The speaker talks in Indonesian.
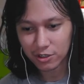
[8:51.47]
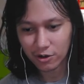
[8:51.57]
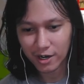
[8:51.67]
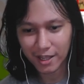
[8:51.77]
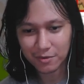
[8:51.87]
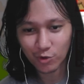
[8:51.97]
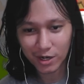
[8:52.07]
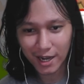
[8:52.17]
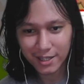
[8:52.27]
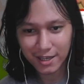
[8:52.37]
orang yang
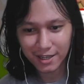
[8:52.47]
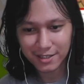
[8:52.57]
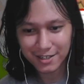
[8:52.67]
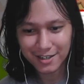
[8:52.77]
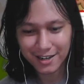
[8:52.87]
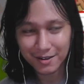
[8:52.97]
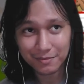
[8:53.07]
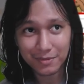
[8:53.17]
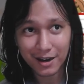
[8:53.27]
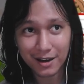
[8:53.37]
dibuat aja ya guys ya dari
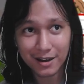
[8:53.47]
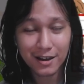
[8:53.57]
Bang